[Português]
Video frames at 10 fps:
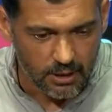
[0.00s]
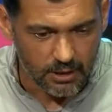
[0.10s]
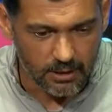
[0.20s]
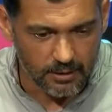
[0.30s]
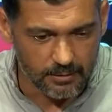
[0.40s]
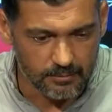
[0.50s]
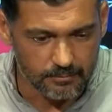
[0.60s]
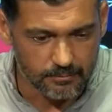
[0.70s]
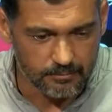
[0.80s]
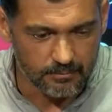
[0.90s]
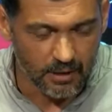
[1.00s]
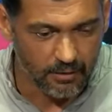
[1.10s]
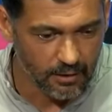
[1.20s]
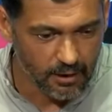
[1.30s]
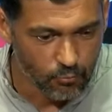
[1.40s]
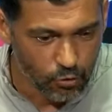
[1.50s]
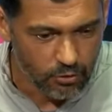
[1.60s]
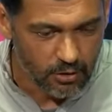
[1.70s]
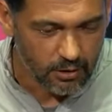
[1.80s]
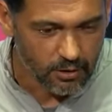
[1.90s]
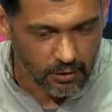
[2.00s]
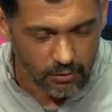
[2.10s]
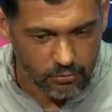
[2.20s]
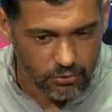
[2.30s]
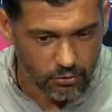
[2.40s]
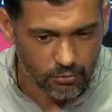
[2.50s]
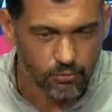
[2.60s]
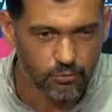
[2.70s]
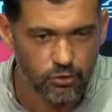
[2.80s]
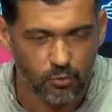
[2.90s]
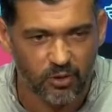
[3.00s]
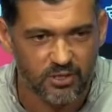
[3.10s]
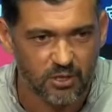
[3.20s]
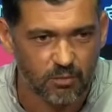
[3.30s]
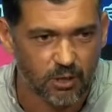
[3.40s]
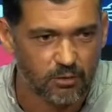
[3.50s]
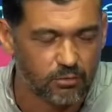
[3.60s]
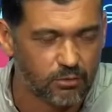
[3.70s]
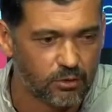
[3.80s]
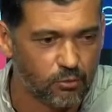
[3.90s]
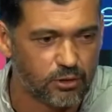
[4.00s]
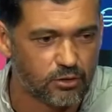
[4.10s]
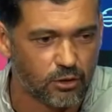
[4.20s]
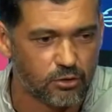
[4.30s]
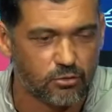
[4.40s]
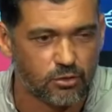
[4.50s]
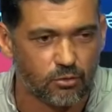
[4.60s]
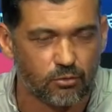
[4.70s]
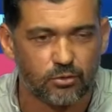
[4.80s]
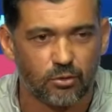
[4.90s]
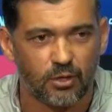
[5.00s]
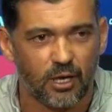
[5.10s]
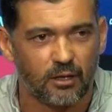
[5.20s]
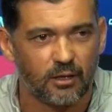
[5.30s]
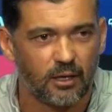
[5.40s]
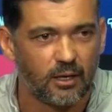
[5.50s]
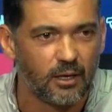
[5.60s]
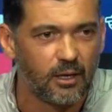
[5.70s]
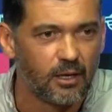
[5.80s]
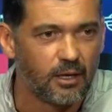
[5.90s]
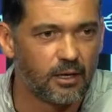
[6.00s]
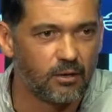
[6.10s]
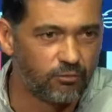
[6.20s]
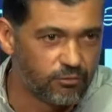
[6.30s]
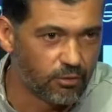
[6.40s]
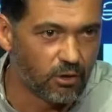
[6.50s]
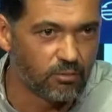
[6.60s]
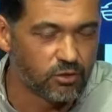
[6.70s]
um, e dedica muito daquilo que é o seu, o seu pensamento e muitas horas do seu, do seu dia a dia uh, no futebol.